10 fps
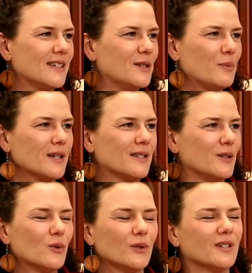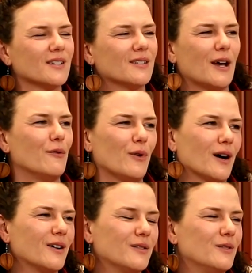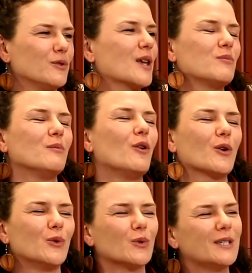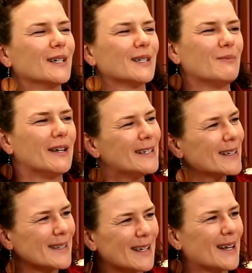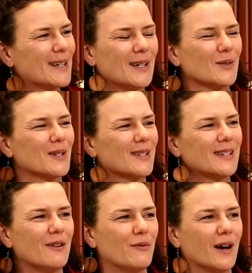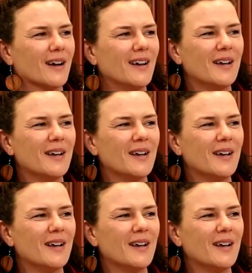sichtbar sind und das ist einfach. Und es gibt immer noch genug Tiere, die man nicht gesehen hat. Also das ist einfach. Und von